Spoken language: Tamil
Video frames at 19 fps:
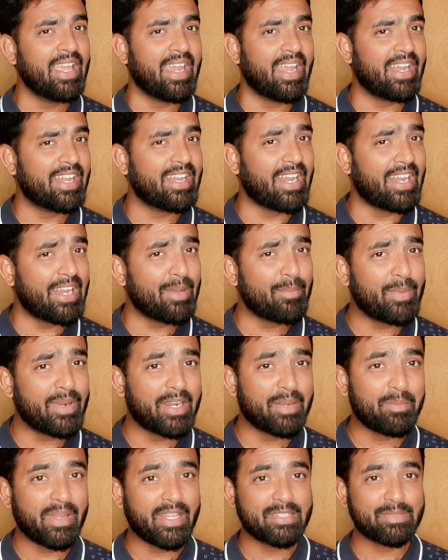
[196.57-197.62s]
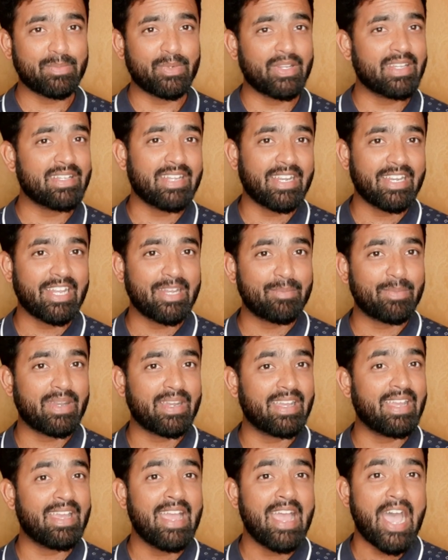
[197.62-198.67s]
ஏன்னா நல்லா பண்ணுற பிளேஸ் மட்டும் தான் செலக்ட்
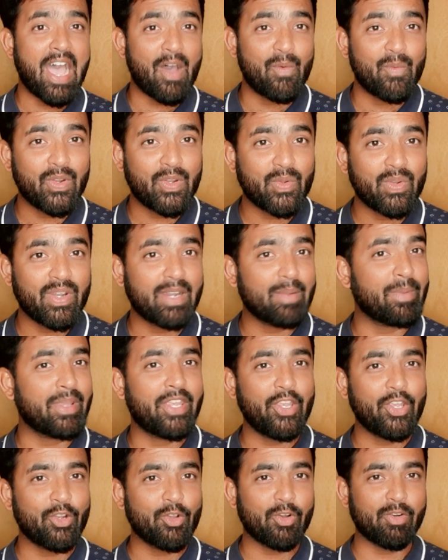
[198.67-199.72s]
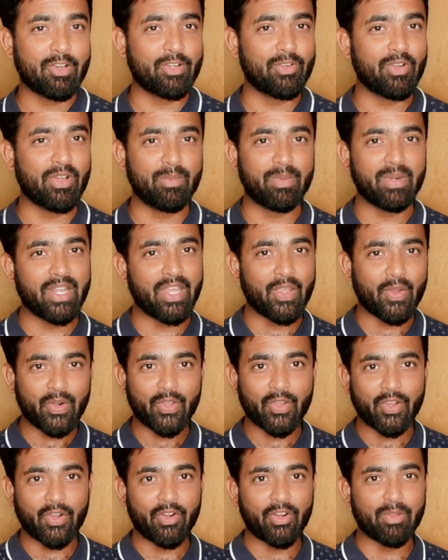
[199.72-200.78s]
ஆகிருப்பாங்க அவங்களுக்குள்ளே நம்ம ஹீரோ வரணும் அப்படின்னா
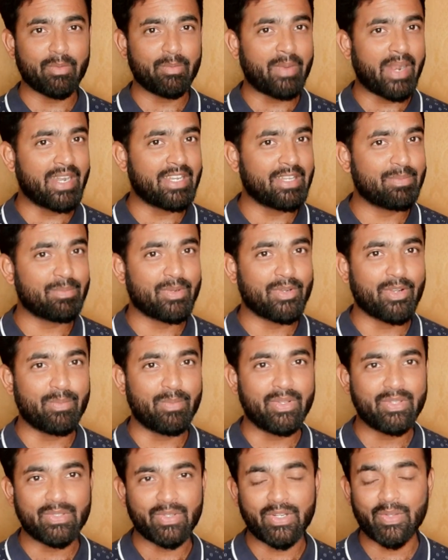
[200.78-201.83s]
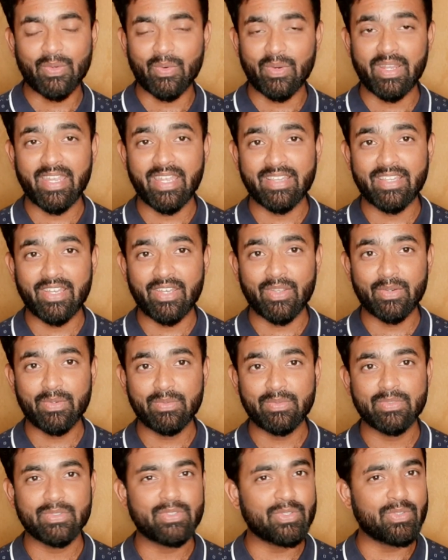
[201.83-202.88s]
எவ்வளோ நம்ம ப்ராக்டிஸ் பண்ணணும் அப்படின்னு சொல்லிட்டு உங்களுக்கே
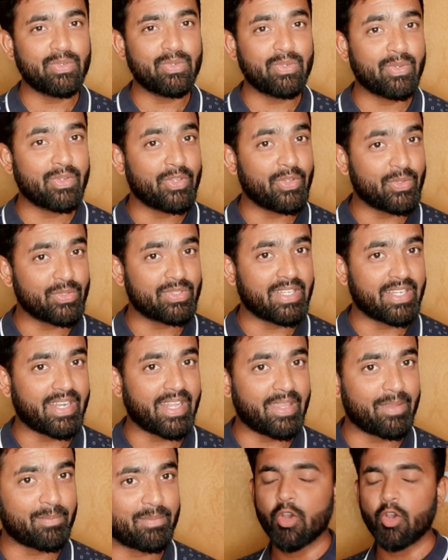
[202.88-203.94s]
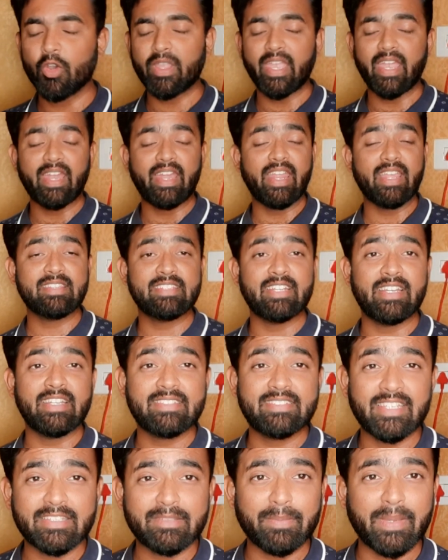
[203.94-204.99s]
தெரியும் ஸோ யூஸ் த டைம் ஓகே நெக்ஸ்ட்
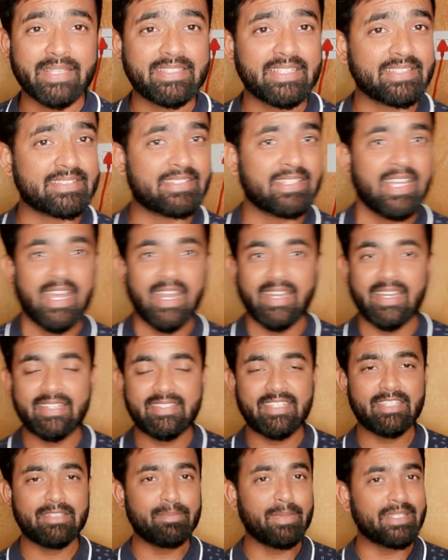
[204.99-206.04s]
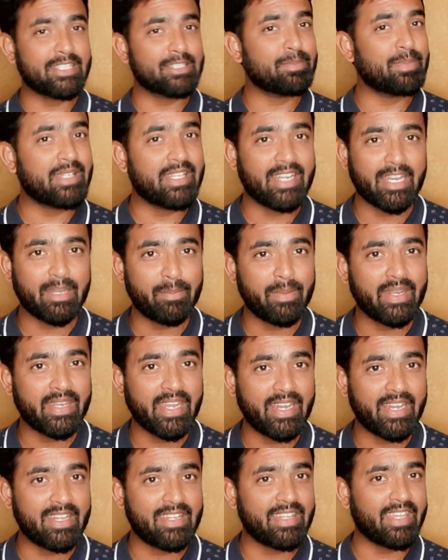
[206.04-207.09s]
டிஸ்ட்ரிக்ஸ் மேட்சஸ் டிஸ்ட்ரிக்ஸ் மேட்சஸ் பற்றி நிறைய பேர்
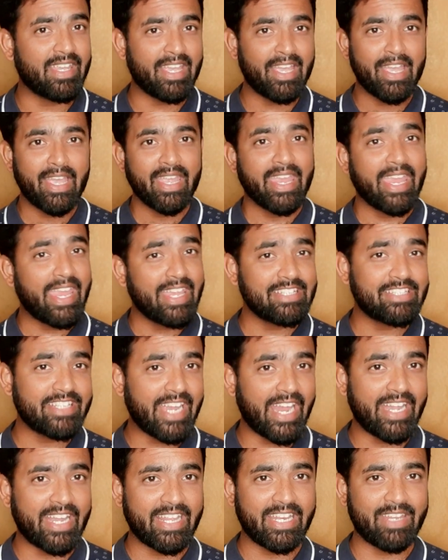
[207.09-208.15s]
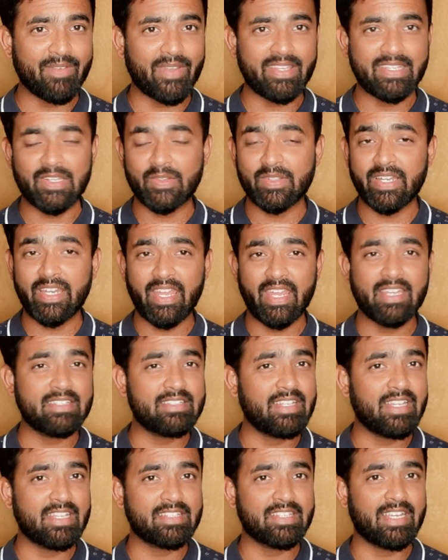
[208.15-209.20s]
கேட்டிருந்தீங்க ஏஜ் கேட்டகரி வைஸில் வந்து
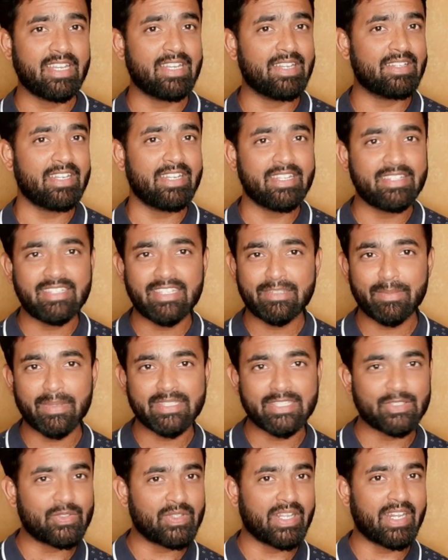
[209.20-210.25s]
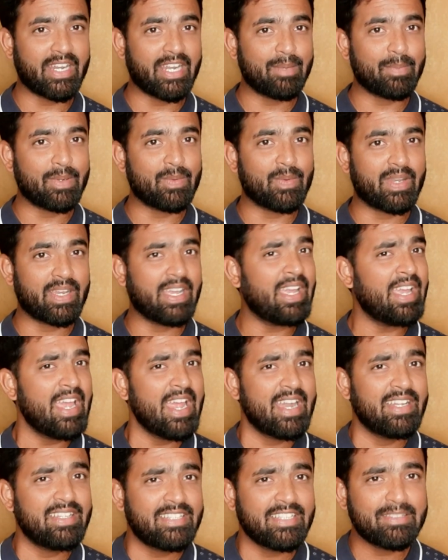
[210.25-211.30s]
டிஎன்சிஎஸ்ஐயில் வந்து டிஸ்ட்ரிக்ஸ் மேட்சஸ் வந்து கண்டக்ட் பண்ணுவாங்க
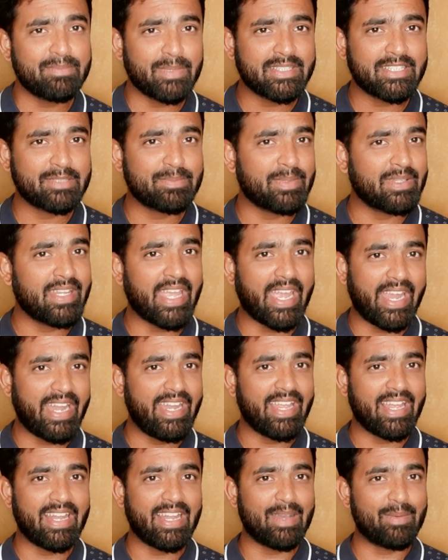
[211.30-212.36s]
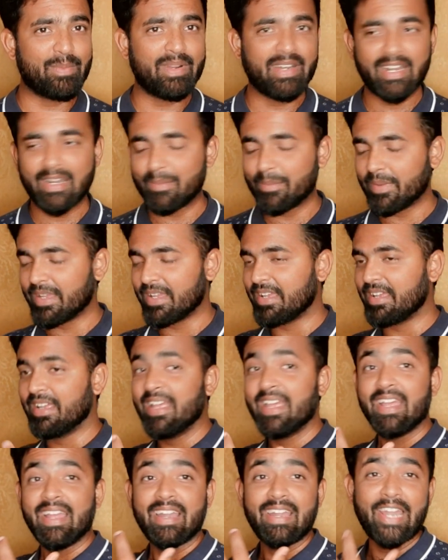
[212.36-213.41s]
டிஸ்ட்ரிக்ஸ் மேட்சஸ் பற்றி ஐடியா இல்லை அப்படின்னா நம்ம
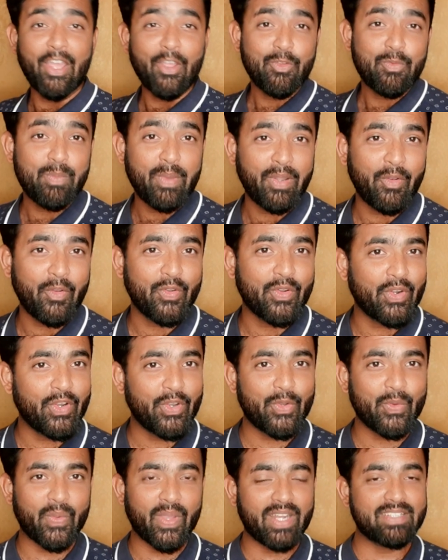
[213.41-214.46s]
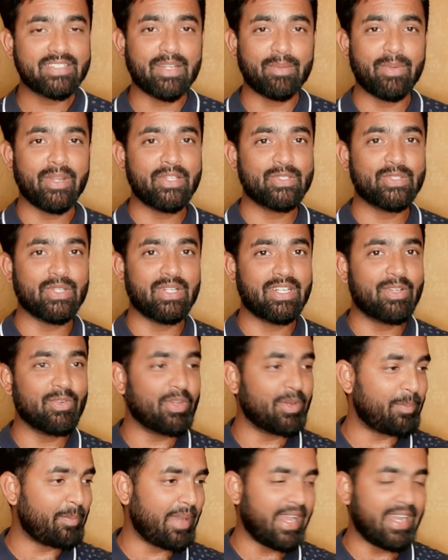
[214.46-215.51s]
லைஃப் பிட்வீன் டுவெண்ட்டி டூ யார்ட்ஸ் அப்படின்னு சொல்லிட்டு
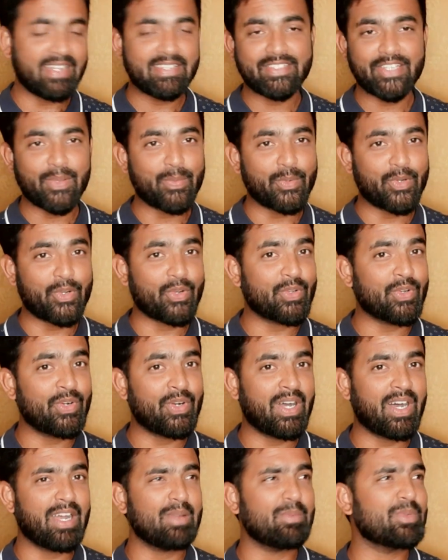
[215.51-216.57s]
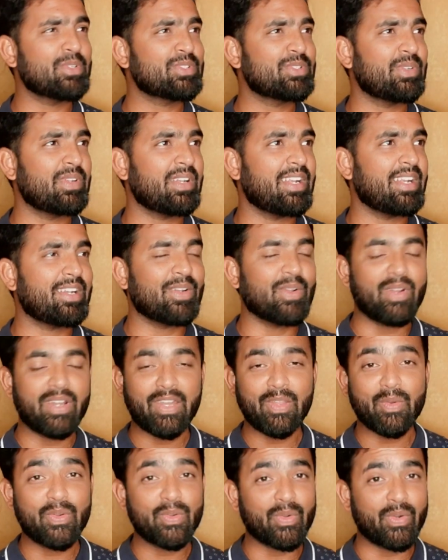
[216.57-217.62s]
ஒரு பிளேலிஸ்ட்டே போட்டிருக்கோம் ஆல்மோஸ்ட் ஒரு
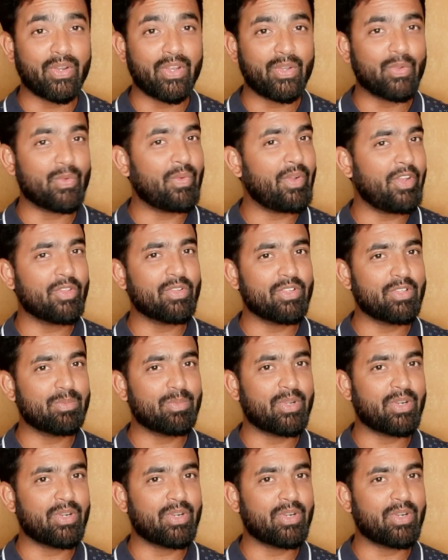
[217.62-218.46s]
டுவெண்ட்டி ஒன் டுவெண்ட்டி டூ வீடியோஸ் வந்து வந்து